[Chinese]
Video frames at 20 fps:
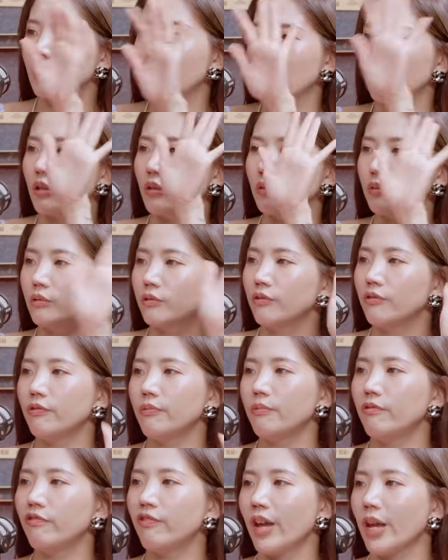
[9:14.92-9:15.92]
天空
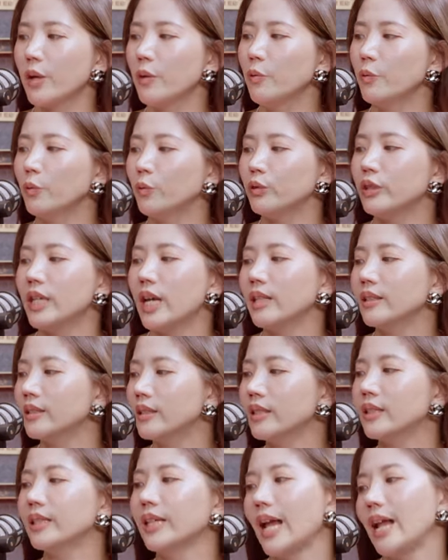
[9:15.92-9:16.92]
飞舞这样
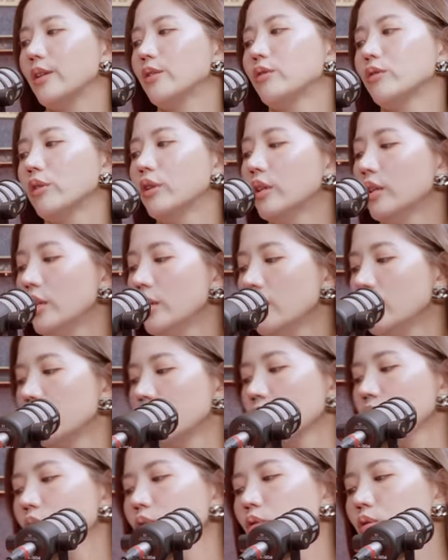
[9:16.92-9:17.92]
子的感觉。
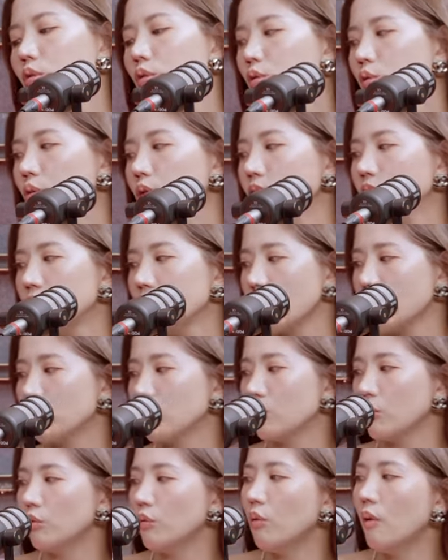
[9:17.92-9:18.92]
所以就是做了这一
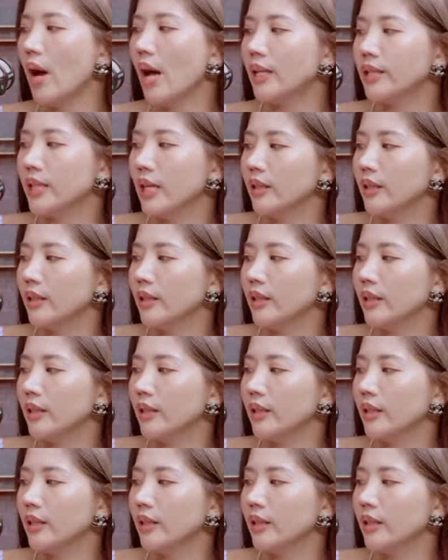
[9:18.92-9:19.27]
束花，这